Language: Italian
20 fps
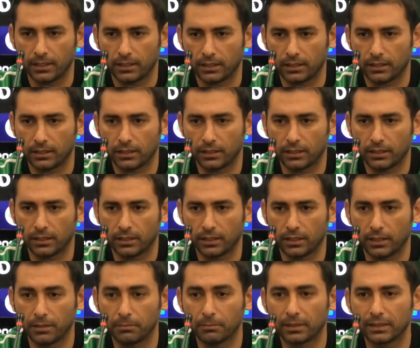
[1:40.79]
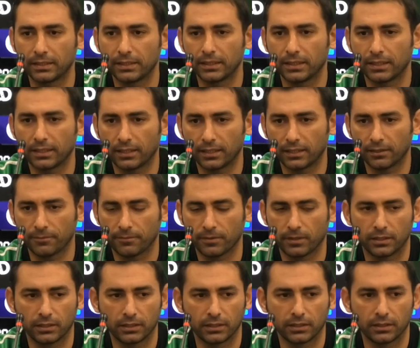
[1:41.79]
eh, in maniera
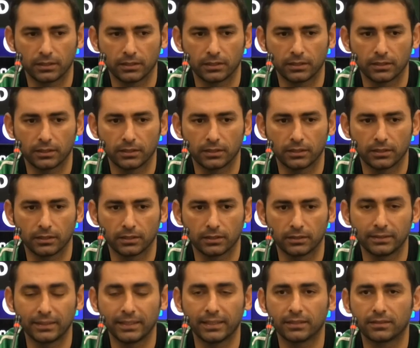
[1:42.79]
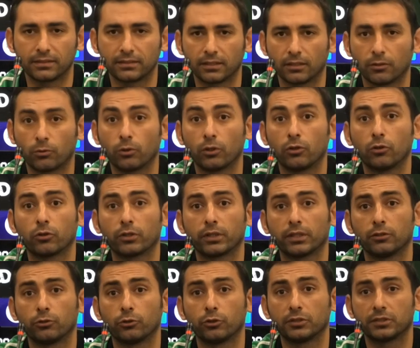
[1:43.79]
eh, netta quello che
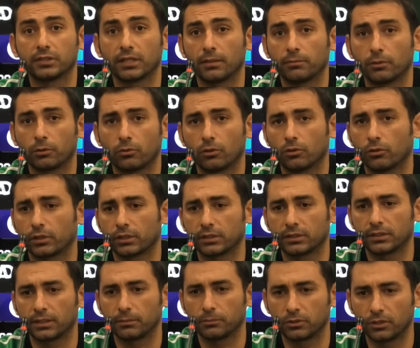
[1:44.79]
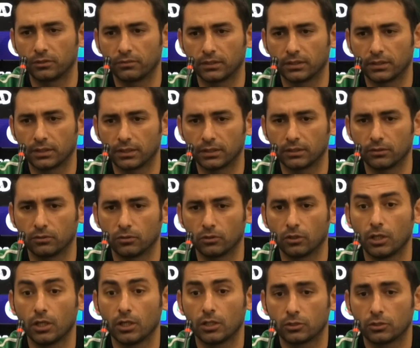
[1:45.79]
noi siamo e quello che stiamo diventando.